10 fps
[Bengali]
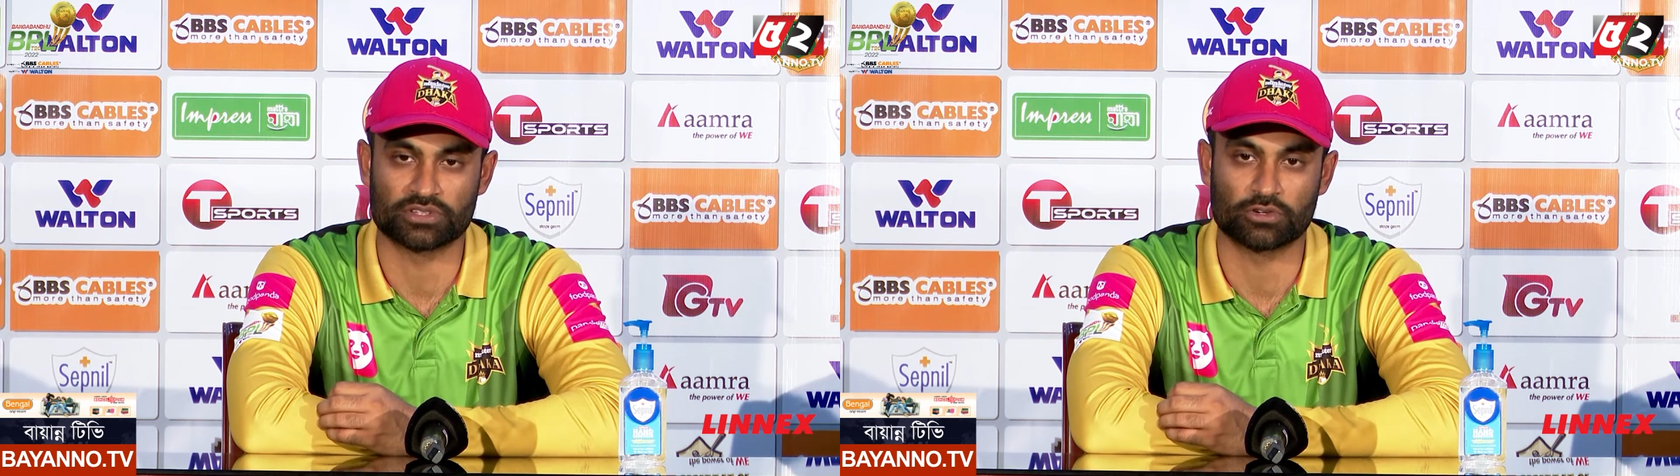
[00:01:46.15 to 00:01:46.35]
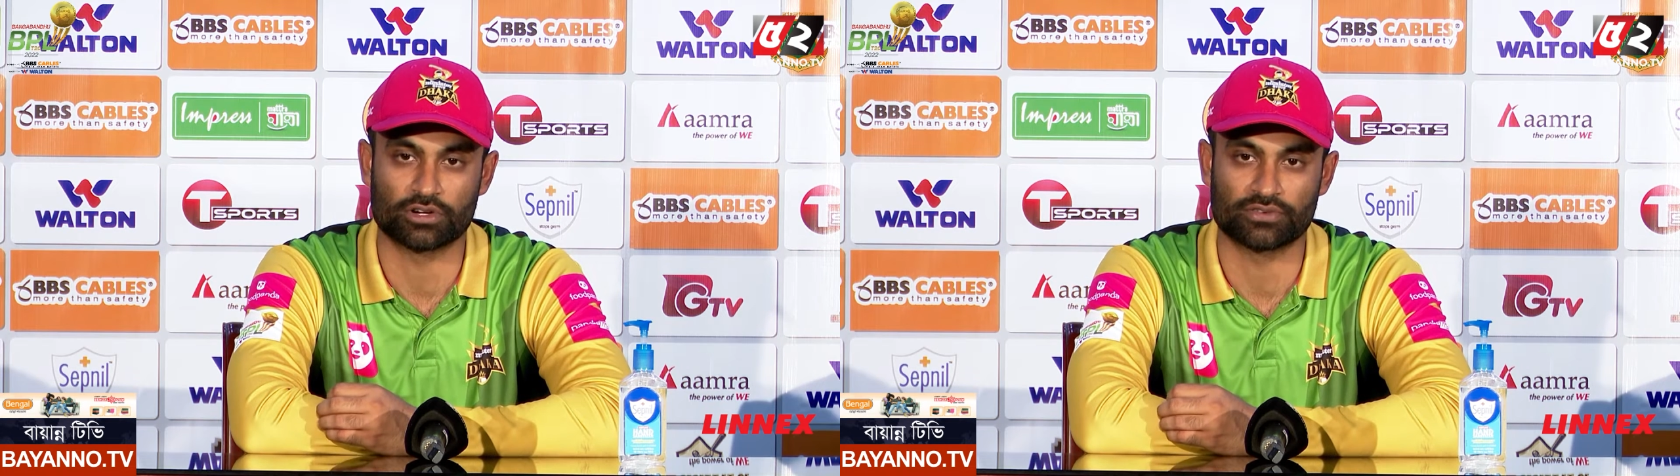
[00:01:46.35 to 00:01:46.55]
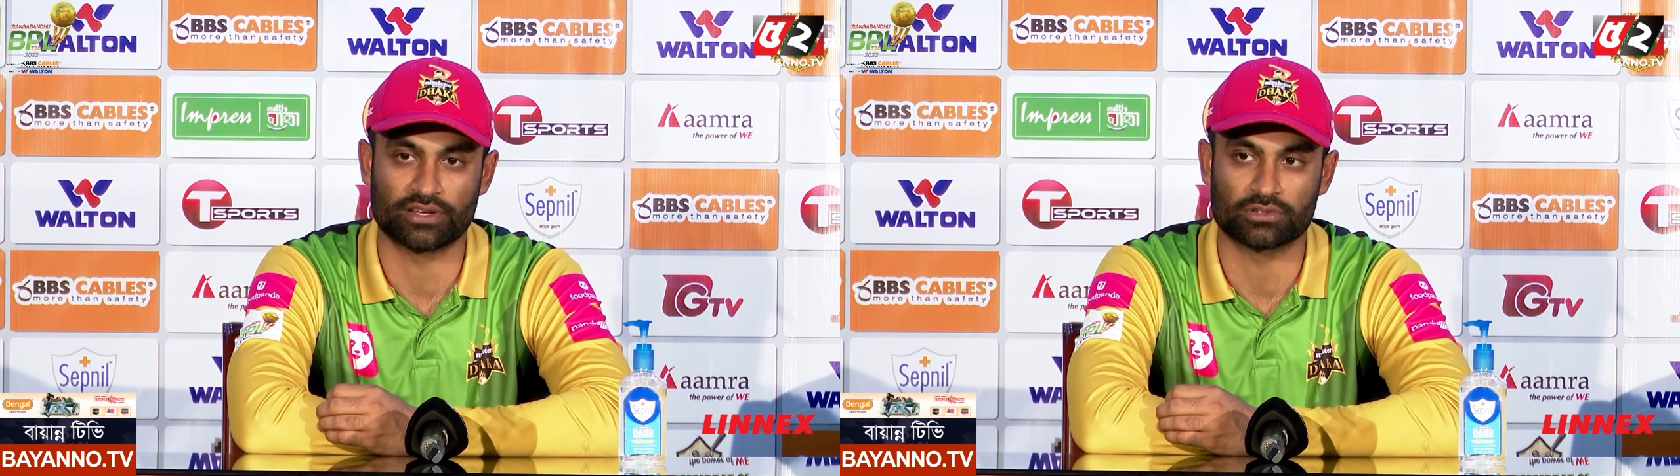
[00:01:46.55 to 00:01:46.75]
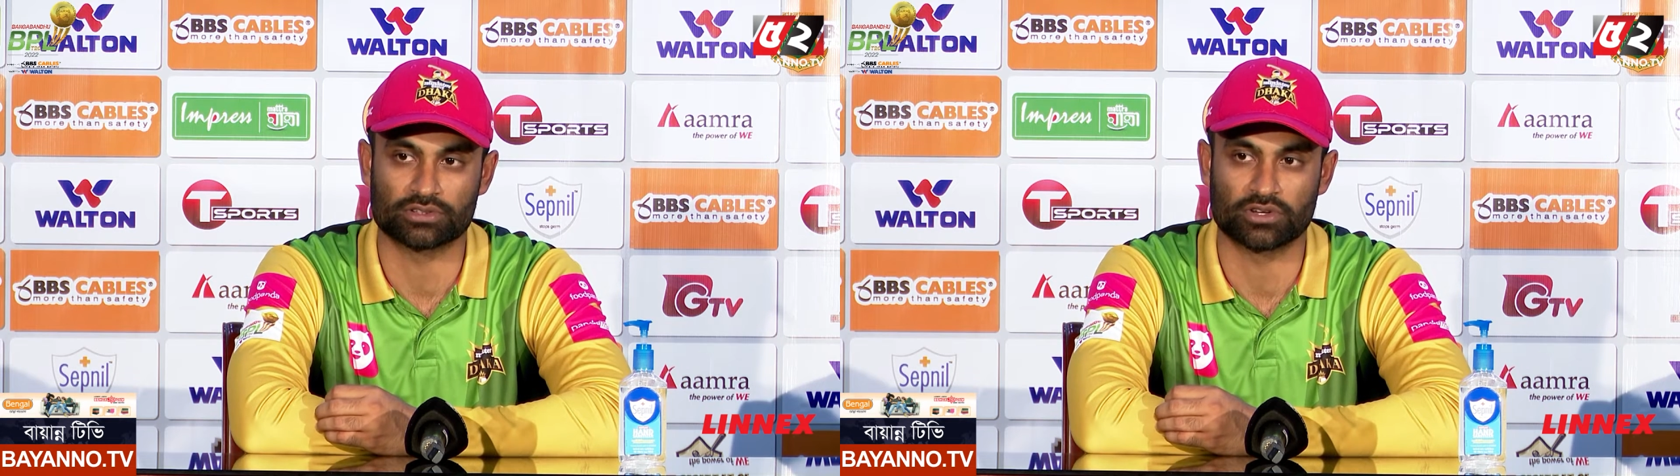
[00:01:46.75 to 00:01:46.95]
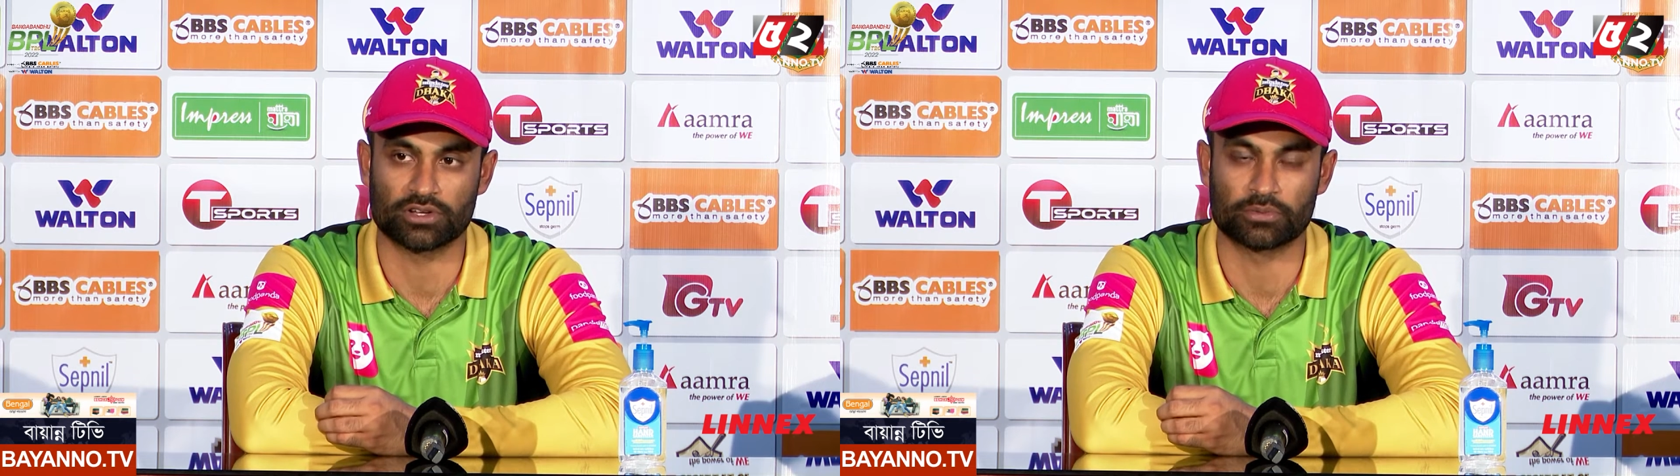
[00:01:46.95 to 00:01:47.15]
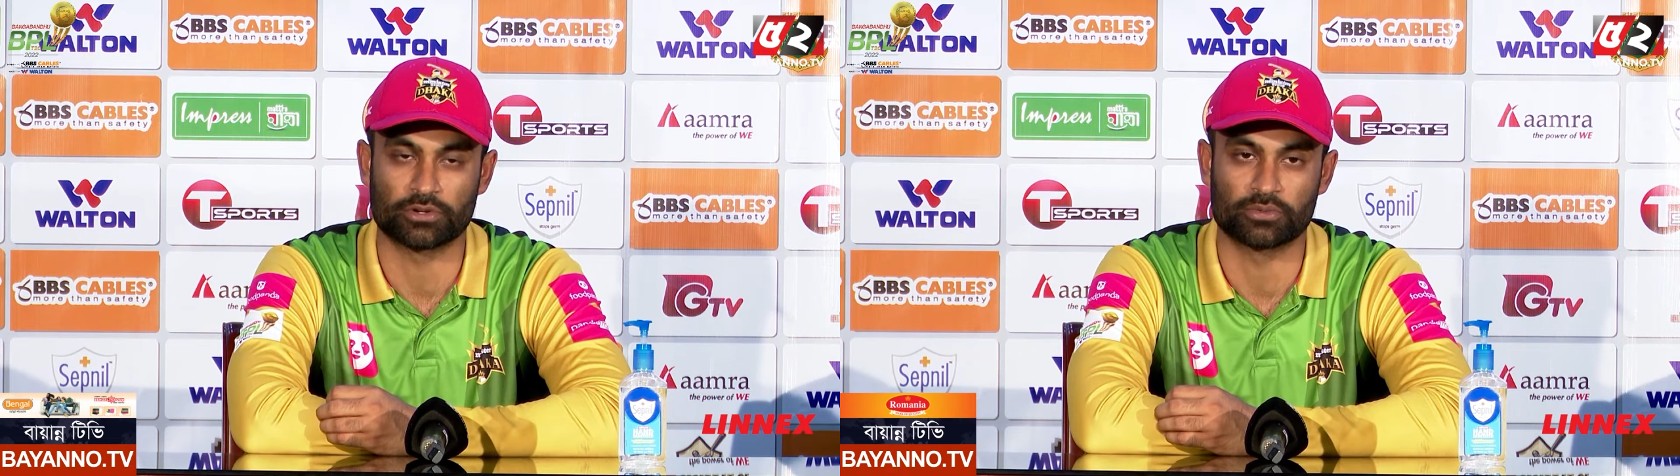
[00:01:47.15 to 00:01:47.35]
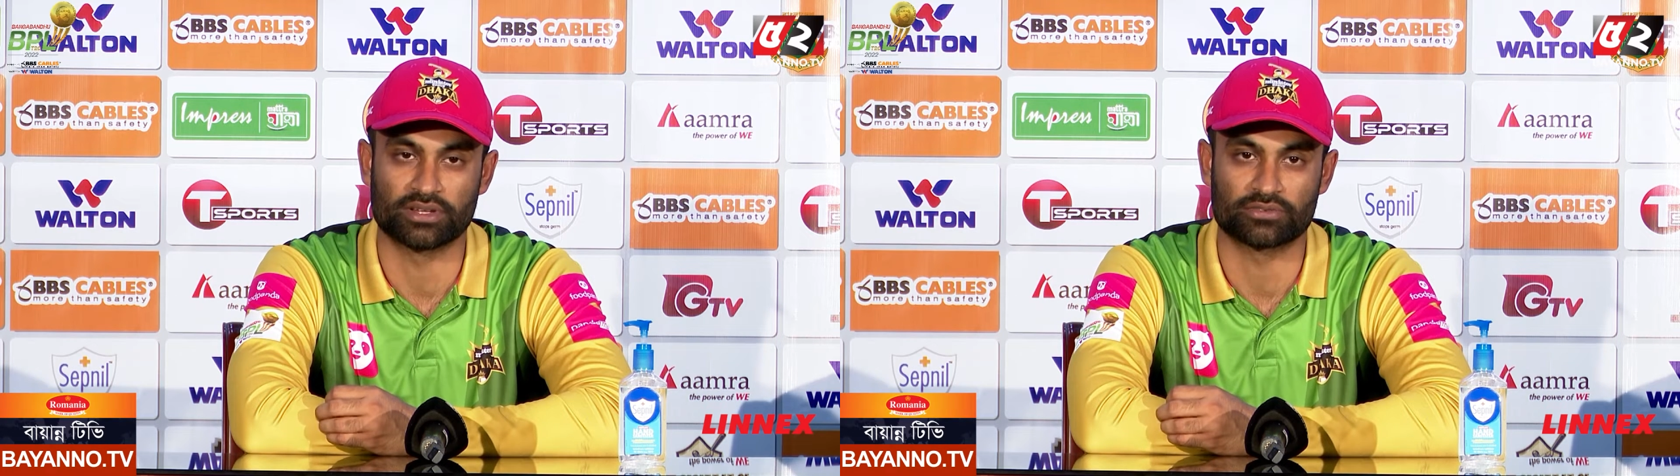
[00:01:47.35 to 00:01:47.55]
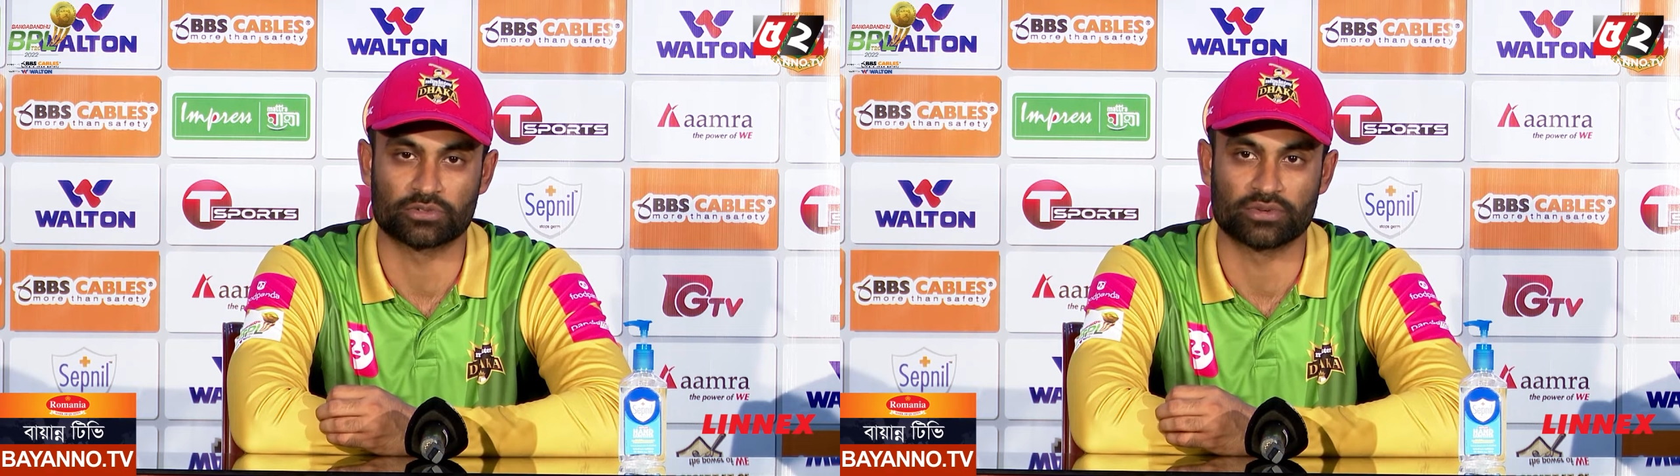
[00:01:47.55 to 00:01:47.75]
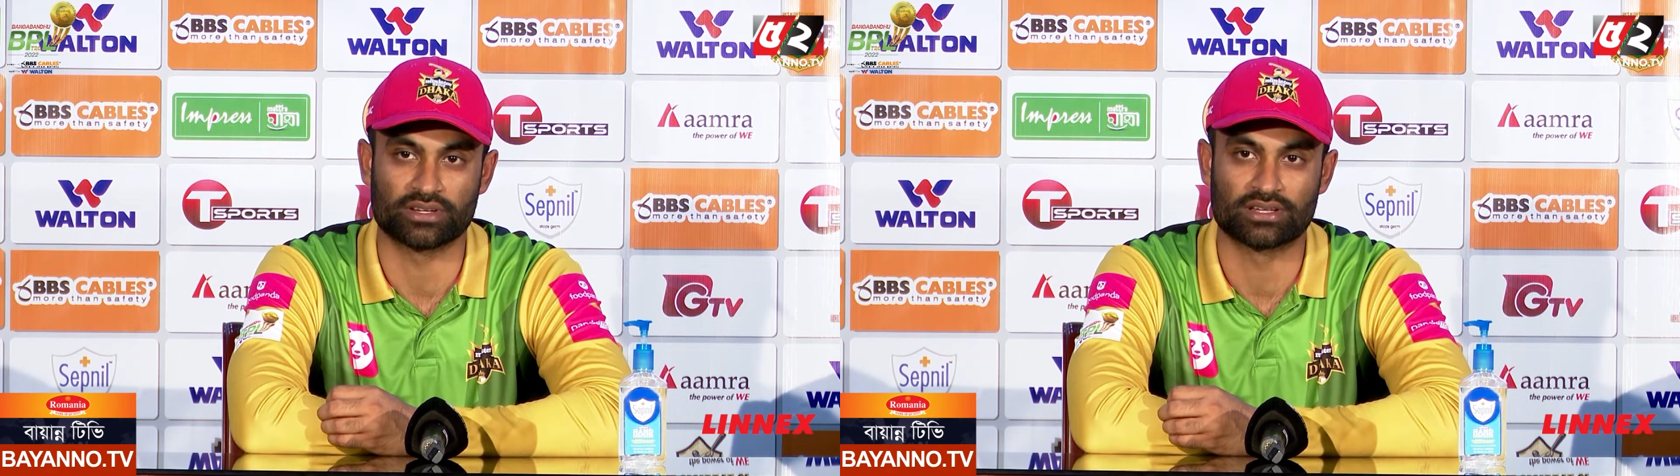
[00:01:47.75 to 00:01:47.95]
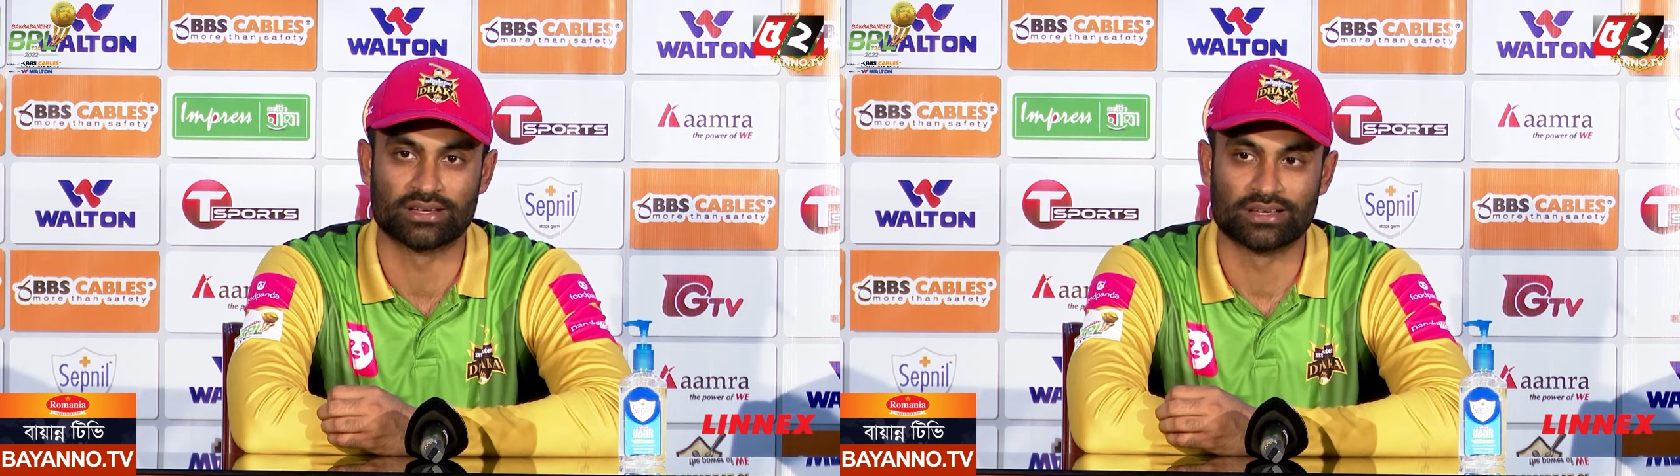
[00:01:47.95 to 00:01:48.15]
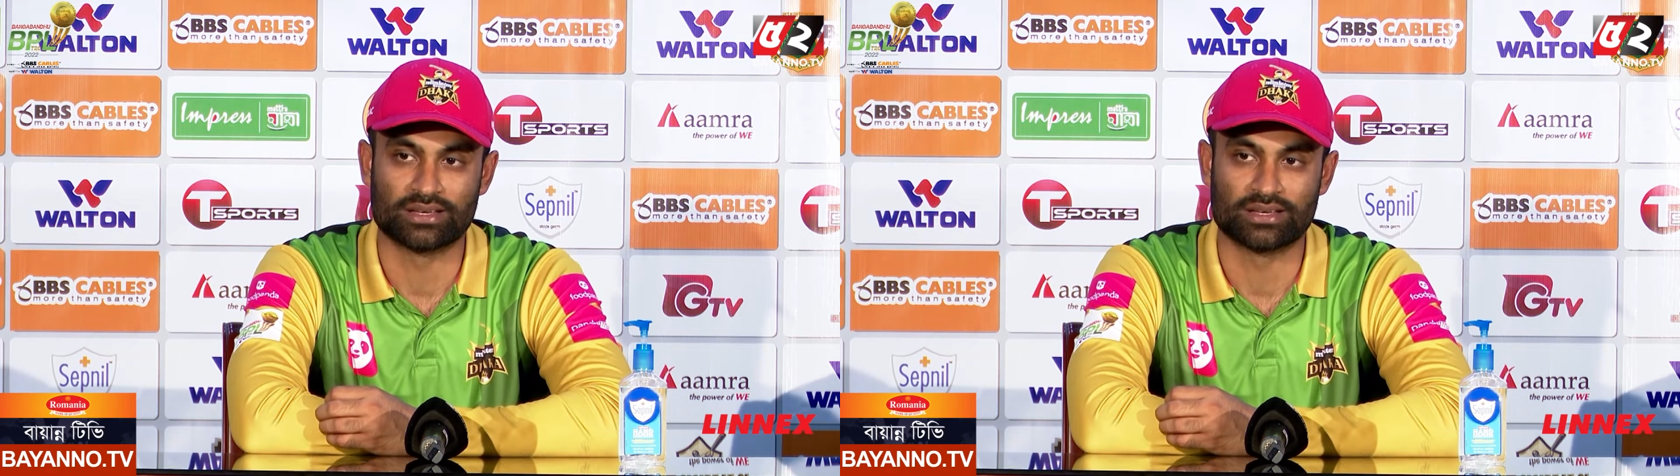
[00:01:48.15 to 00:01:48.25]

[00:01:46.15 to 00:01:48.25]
যদি কোয়ালিফাই করতে হয় ইউ প্রবলি হ্যাভ টু উইন